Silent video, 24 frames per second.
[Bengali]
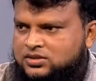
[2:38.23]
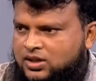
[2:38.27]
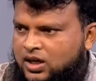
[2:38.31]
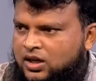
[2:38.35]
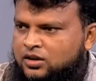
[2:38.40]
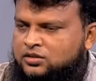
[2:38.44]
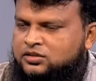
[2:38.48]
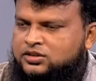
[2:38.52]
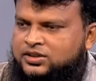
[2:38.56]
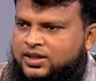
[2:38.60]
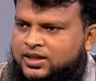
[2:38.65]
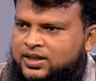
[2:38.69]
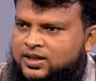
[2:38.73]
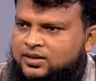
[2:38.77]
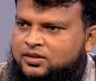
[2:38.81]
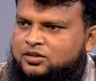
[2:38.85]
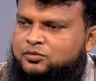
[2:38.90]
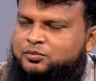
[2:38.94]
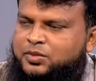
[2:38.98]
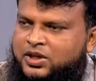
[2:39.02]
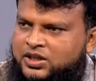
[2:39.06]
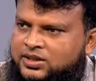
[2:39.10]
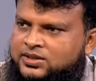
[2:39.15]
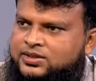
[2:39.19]
কারণ চারা তো
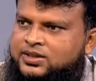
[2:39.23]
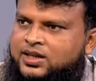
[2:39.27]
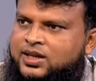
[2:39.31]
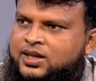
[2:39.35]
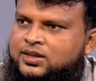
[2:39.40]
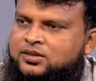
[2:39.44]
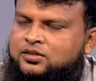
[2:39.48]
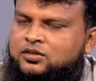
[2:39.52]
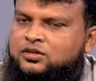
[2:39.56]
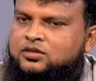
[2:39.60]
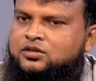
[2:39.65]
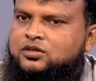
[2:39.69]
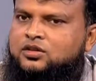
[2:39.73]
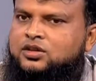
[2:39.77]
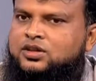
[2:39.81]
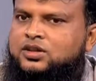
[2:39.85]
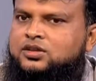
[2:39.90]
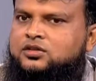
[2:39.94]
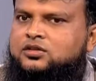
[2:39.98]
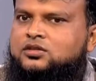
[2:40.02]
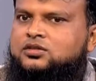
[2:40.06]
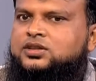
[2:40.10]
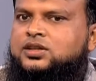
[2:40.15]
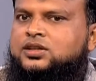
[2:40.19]
বেড়ে চারা তৈরি করে
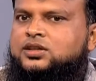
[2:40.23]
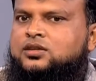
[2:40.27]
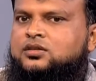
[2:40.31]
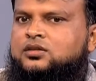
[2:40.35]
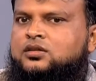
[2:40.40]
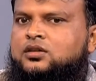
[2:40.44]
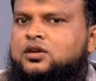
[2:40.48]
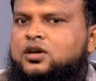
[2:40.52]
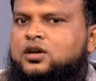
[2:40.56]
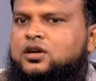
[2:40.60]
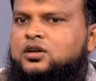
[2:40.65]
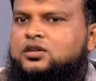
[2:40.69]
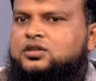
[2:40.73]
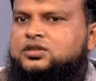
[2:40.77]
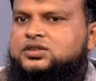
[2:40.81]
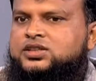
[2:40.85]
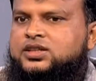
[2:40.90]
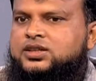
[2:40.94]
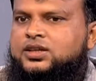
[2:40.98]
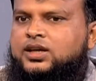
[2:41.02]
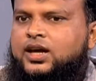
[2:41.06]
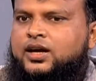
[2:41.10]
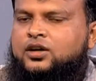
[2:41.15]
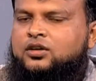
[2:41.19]
কিন্তু যেহেতু
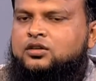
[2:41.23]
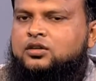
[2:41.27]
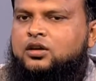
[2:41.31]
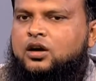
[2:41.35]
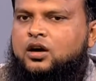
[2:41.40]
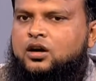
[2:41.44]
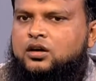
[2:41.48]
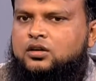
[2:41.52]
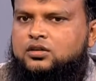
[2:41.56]
সে এখন